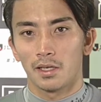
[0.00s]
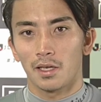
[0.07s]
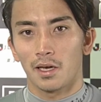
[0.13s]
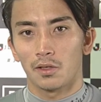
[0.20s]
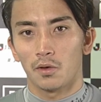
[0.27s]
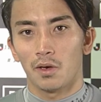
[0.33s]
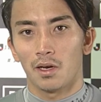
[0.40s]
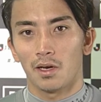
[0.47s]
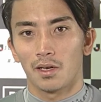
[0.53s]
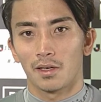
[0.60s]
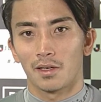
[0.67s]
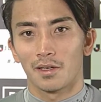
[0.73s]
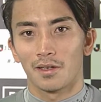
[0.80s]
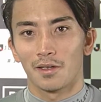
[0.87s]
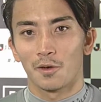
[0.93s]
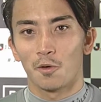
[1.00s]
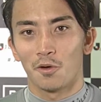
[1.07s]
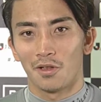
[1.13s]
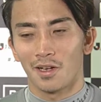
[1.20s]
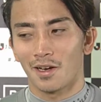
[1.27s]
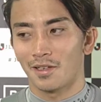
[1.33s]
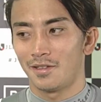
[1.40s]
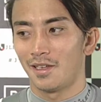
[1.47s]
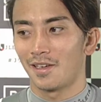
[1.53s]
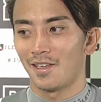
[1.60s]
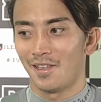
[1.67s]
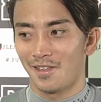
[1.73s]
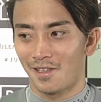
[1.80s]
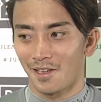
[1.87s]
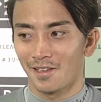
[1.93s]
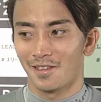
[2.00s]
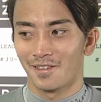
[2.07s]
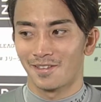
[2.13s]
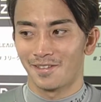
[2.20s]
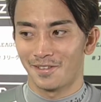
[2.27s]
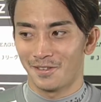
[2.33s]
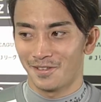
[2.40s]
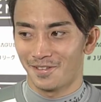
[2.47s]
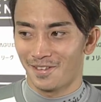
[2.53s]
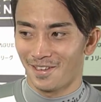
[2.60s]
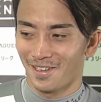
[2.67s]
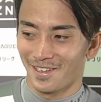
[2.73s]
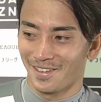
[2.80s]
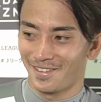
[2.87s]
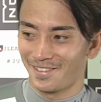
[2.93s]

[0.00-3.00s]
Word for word: あとはゴール流すだけでした、はい